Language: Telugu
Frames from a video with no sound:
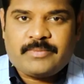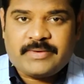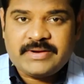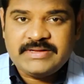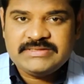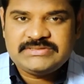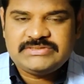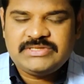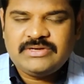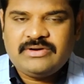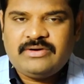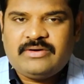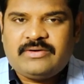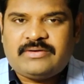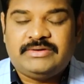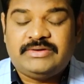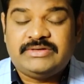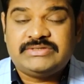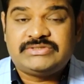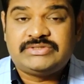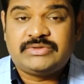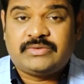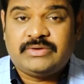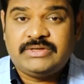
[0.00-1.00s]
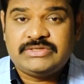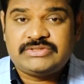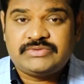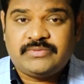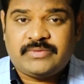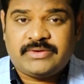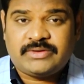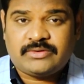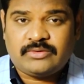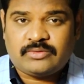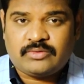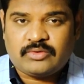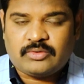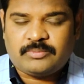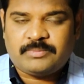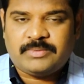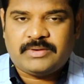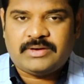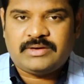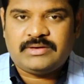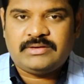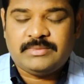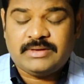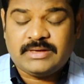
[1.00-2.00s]
ప్రైజ్ లో క్రీస్ వారి కృప
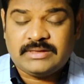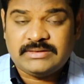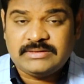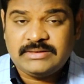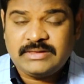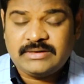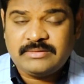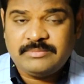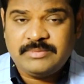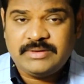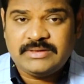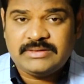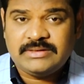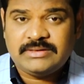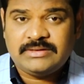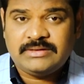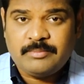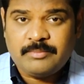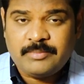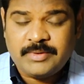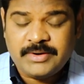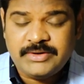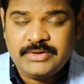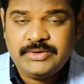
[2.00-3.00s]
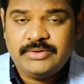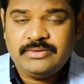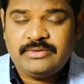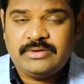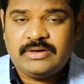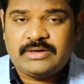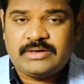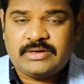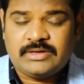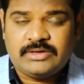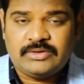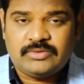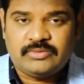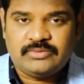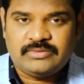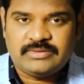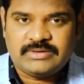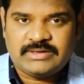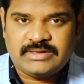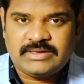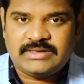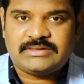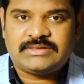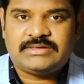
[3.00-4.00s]
మీ అందరి మీద మెండుగా కలుగును
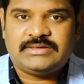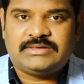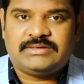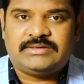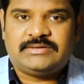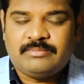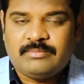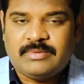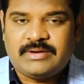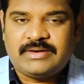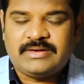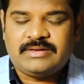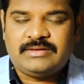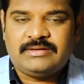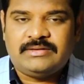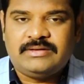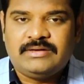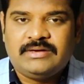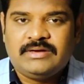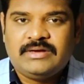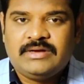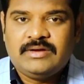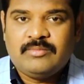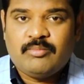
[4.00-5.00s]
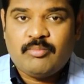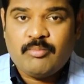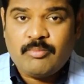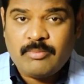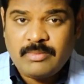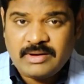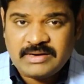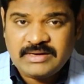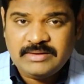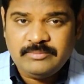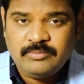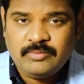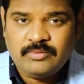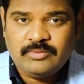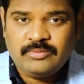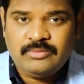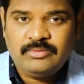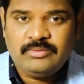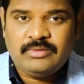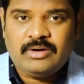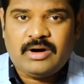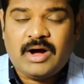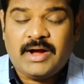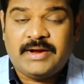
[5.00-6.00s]
గాక మరి మనము
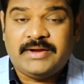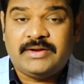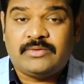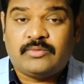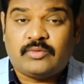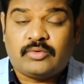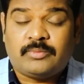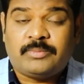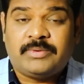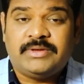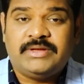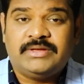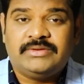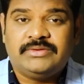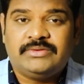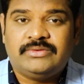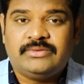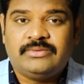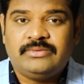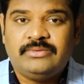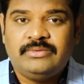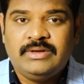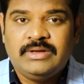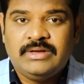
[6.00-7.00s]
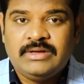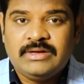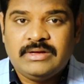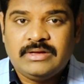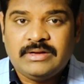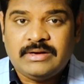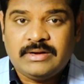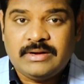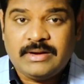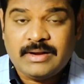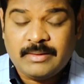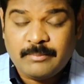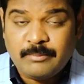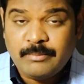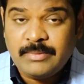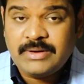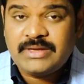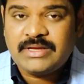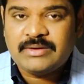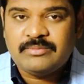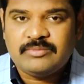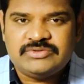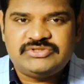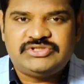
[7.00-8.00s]
ఆయన కృప ఎందు
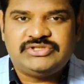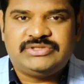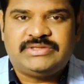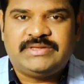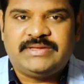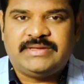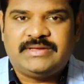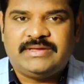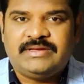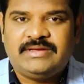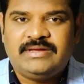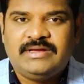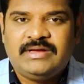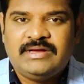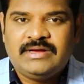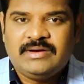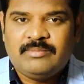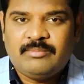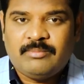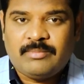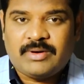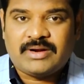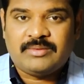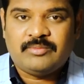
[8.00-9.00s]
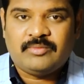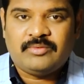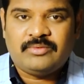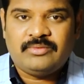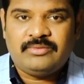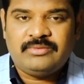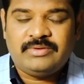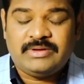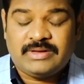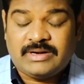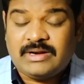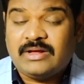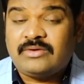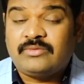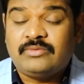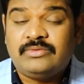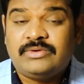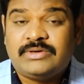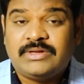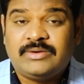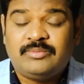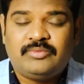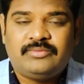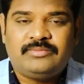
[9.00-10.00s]
నమ్మకి ముంచితే మనము ఎలా
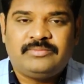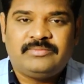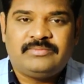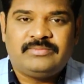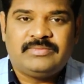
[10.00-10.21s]
ఉంటాము